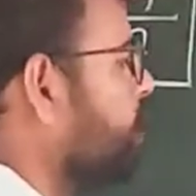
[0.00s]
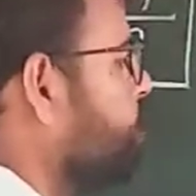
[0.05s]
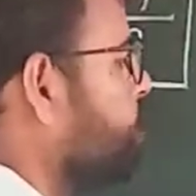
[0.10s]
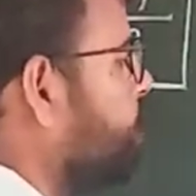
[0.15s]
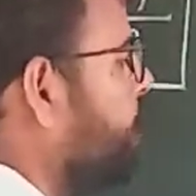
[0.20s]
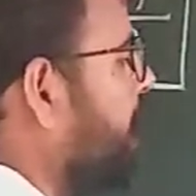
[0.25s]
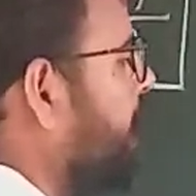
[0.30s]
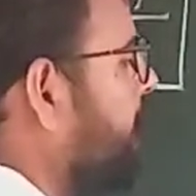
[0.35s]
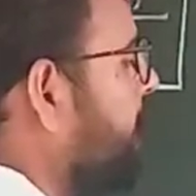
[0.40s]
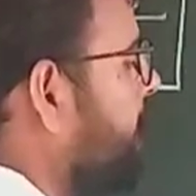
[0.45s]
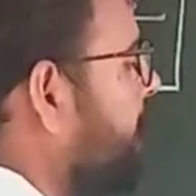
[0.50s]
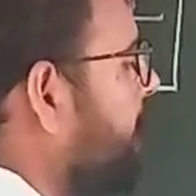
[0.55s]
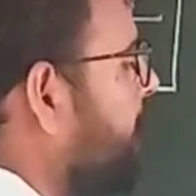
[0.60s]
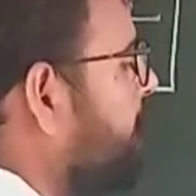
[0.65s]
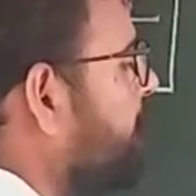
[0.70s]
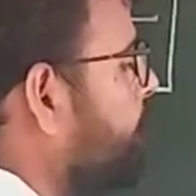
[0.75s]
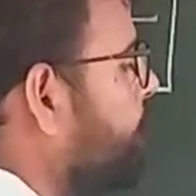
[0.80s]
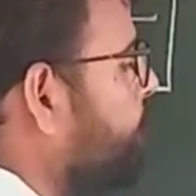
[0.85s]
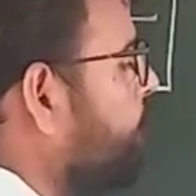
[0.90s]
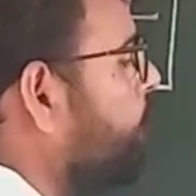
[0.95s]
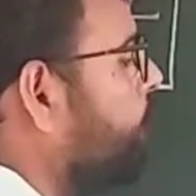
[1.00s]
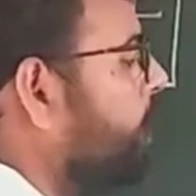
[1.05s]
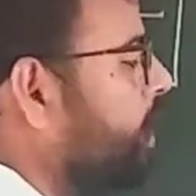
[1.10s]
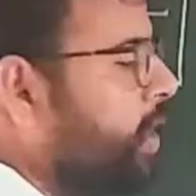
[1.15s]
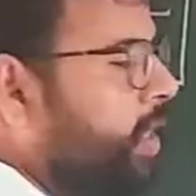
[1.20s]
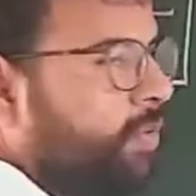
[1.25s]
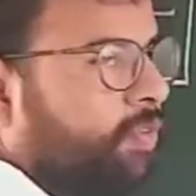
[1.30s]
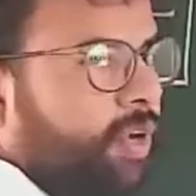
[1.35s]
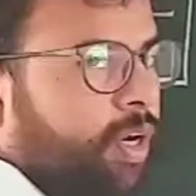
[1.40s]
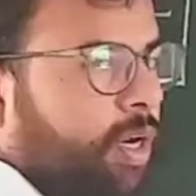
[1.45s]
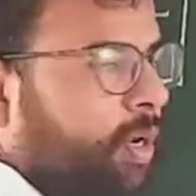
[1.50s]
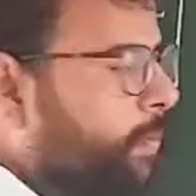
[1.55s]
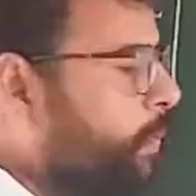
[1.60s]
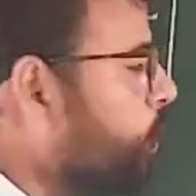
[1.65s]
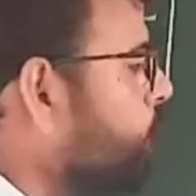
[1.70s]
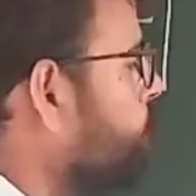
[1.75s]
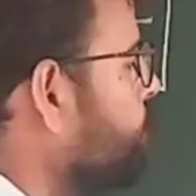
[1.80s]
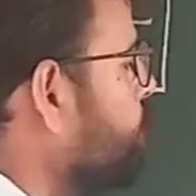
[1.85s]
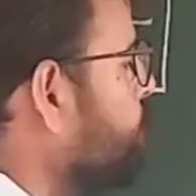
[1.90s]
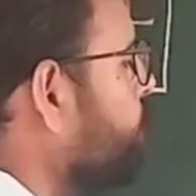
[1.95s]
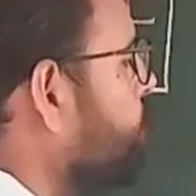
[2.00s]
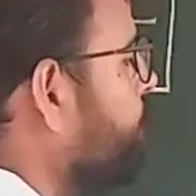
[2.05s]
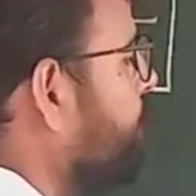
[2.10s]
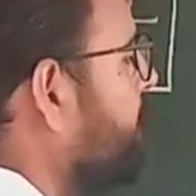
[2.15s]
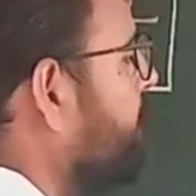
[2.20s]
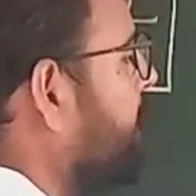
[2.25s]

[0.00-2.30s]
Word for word: तो हेड आने की प्रोबेबिलिटी वन अपॉइंट टू